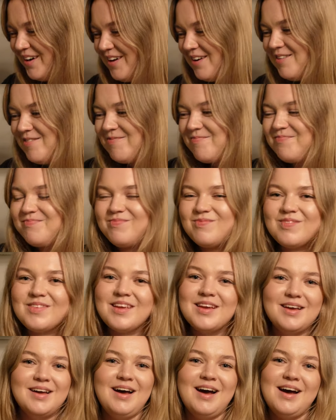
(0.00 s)
choinka z tyłu
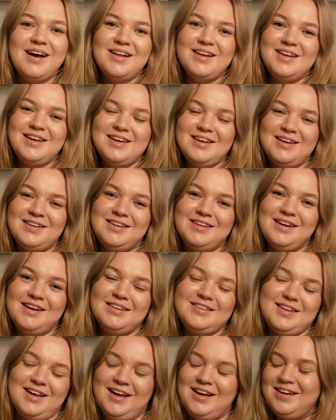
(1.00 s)
może Ale... być łysa, z
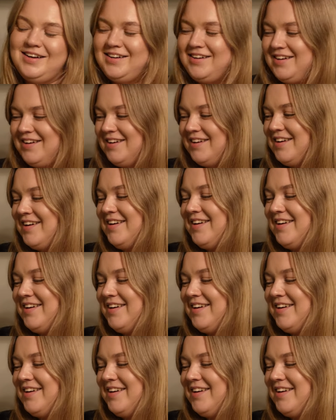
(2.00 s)
przodu tak. wieszaj.